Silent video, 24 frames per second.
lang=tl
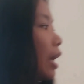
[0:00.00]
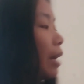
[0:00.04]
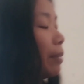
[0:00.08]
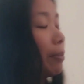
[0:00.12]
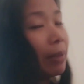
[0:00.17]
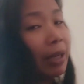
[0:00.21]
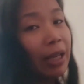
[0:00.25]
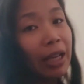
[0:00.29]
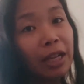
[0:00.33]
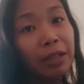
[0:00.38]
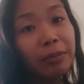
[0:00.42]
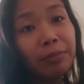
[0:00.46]
ah
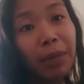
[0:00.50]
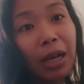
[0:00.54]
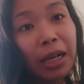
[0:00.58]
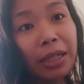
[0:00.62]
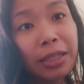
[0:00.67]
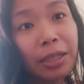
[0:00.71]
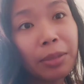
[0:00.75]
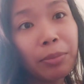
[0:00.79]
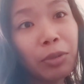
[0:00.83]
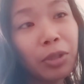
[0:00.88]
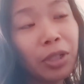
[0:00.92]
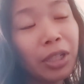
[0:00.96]
mag
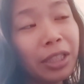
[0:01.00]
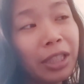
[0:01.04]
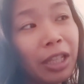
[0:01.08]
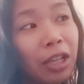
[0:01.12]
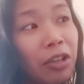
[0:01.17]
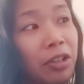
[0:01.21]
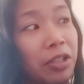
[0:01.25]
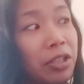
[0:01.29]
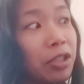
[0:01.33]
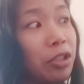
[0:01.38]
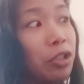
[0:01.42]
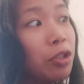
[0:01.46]
unboxing muna
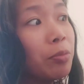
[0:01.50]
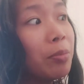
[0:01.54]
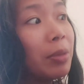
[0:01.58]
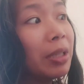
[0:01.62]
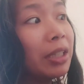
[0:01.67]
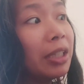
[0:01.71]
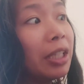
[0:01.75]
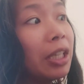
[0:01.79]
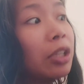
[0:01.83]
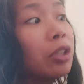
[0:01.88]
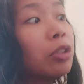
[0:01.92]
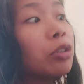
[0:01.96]
tayo kasi
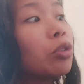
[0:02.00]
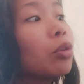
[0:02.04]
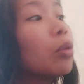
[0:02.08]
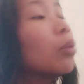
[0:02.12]
dumating